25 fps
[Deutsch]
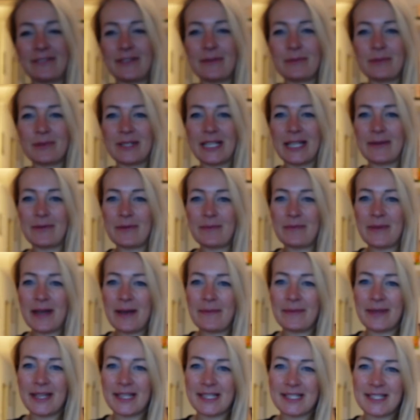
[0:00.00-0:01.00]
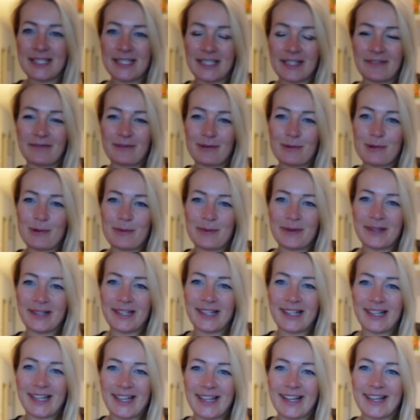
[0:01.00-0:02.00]
vermutlich mit meinem jetzigen
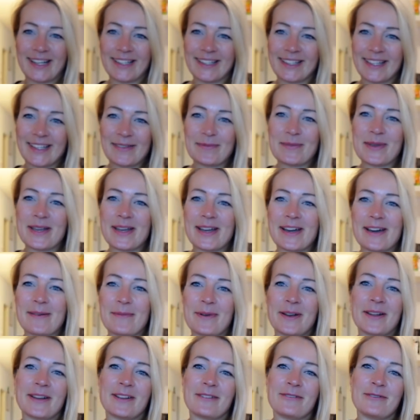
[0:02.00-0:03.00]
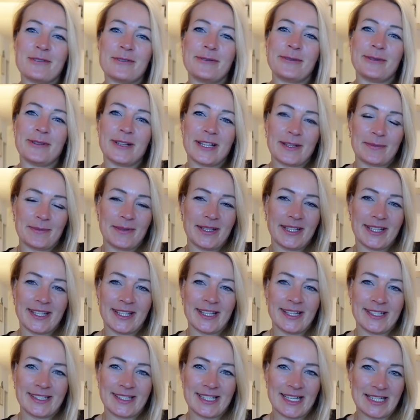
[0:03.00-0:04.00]
Wohnmobil leider nicht mehr, aber dafür fühle ich
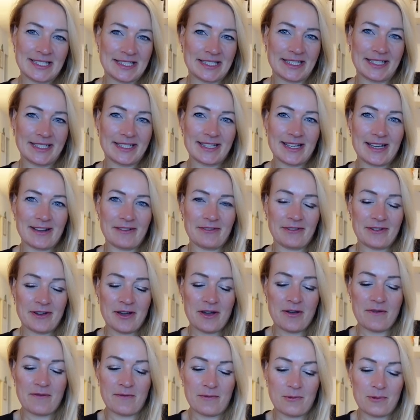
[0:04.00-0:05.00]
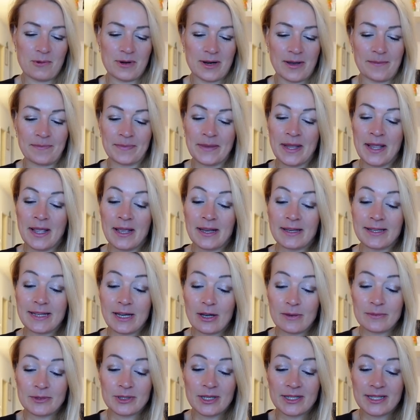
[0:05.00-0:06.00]
mich da drin einfach wohler.
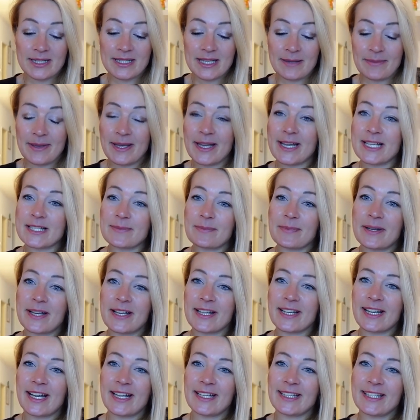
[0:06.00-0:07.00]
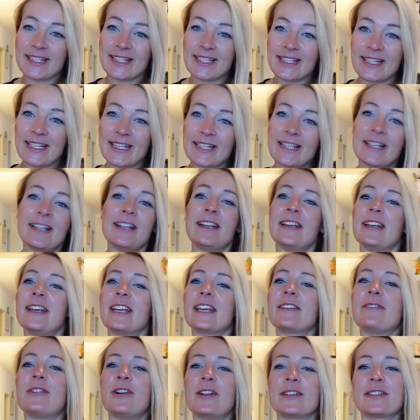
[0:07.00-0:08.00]
Darum soll es jetzt aber erstmal gar nicht gehen.
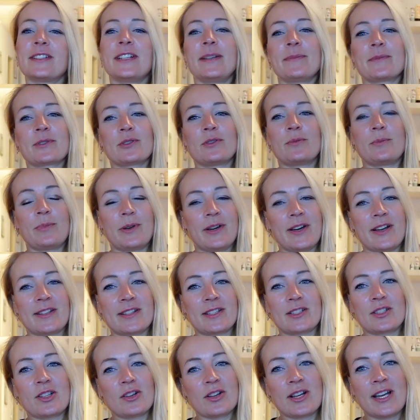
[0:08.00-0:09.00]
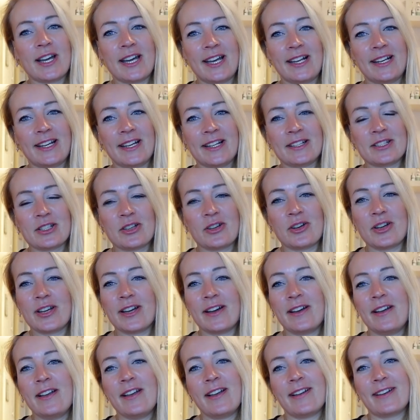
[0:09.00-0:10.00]
Ich wollte neben so ein paar Saison-Highlights
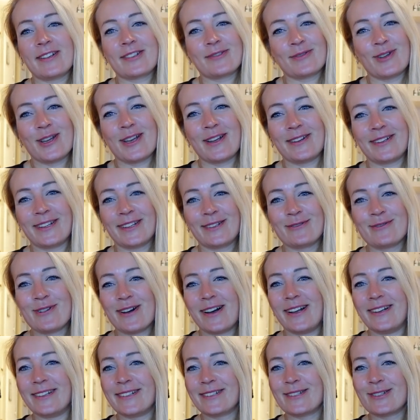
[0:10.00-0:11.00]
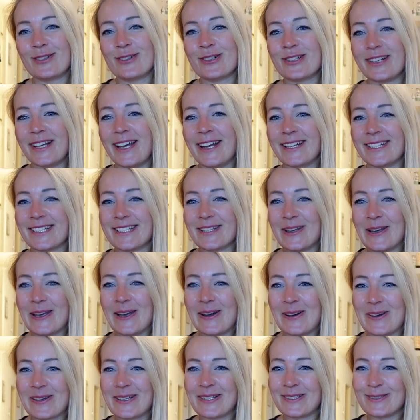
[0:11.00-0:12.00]
heuer, es war ja nicht nur alles schlecht, es war
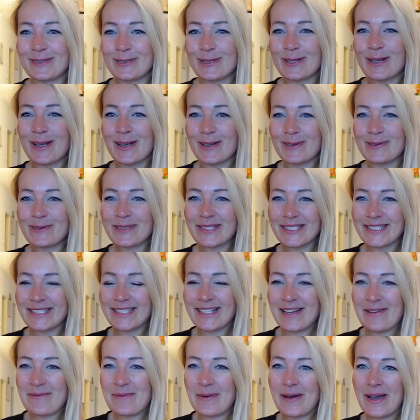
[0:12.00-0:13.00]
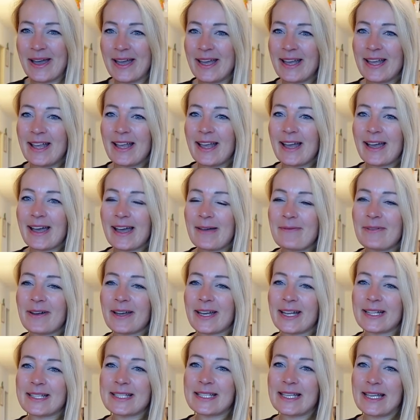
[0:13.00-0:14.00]
ja auch genug Gutes dabei,
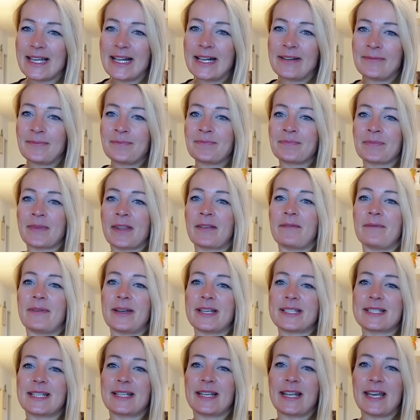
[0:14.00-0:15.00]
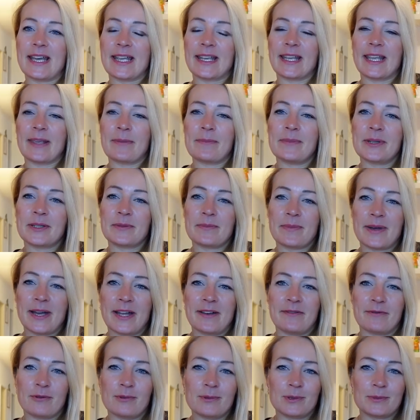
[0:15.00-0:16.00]
einfach erzählen, was dann eigentlich mit
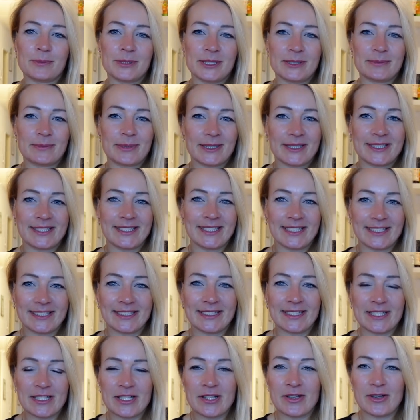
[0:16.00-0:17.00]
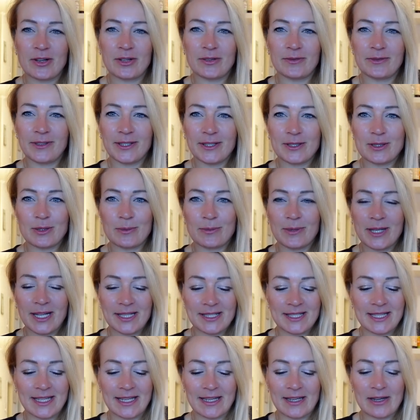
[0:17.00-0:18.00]
meinen Wohnmobilen passiert ist und wie ich zum
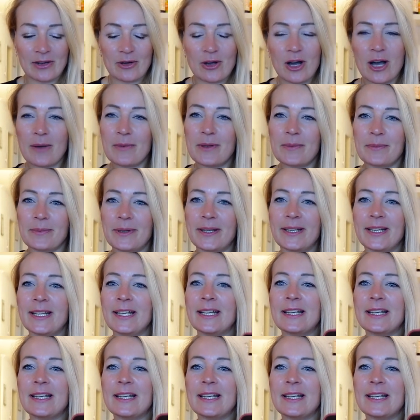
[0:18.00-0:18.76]
jetzigen gekommen bin.